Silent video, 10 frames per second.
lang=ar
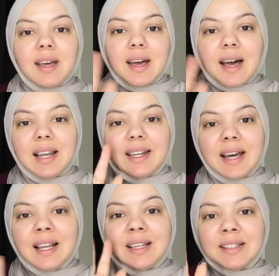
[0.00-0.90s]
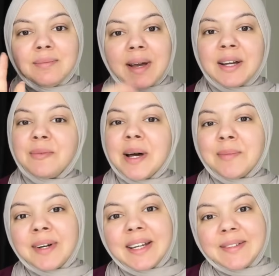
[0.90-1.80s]
اهلا اهلا معاكم مها من
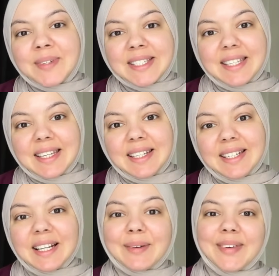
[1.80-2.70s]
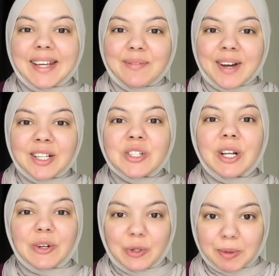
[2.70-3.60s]
قناه ماس دايري إيه الاخبار يا جماعه ان شاء
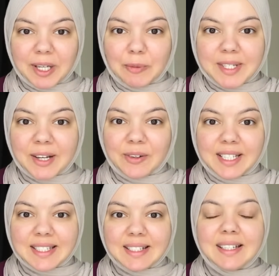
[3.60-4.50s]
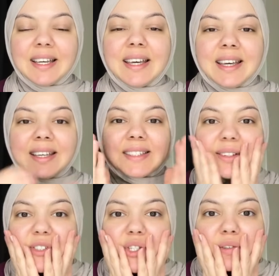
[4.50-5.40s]
الله تكونوا بخير وبصحه كويسه زي
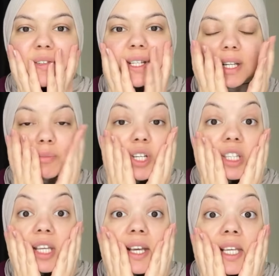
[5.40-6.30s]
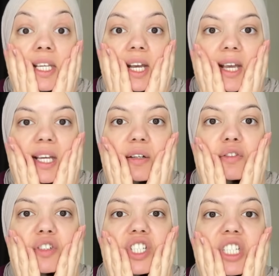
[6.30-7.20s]
ما انتم شايفين انا مش حاطه اي حاجه
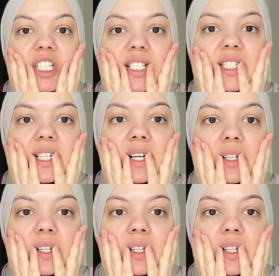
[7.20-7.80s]
في وشي الساعه